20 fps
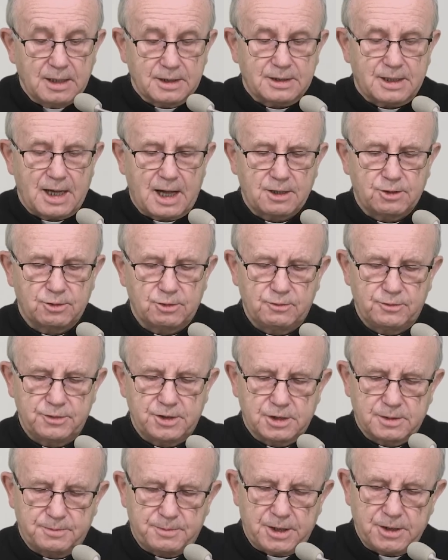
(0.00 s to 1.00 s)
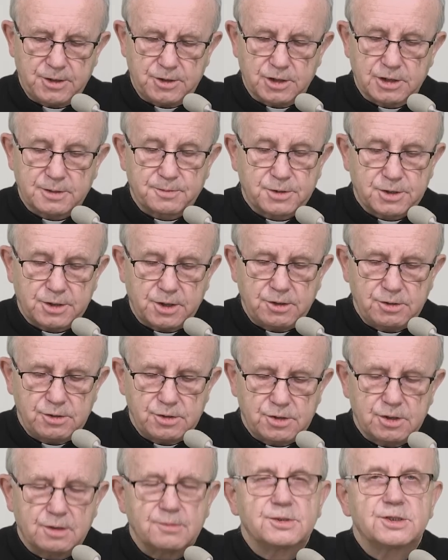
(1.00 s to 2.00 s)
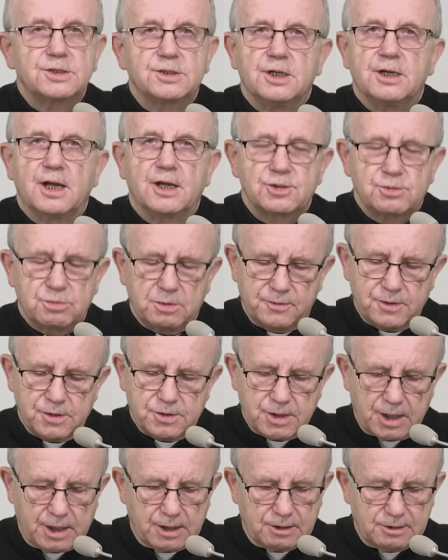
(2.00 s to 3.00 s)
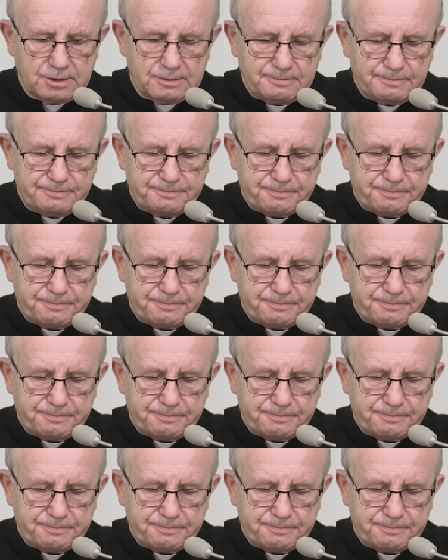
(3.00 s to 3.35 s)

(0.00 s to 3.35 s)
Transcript: tak również będzie z przyjściem Syna Człowieczego.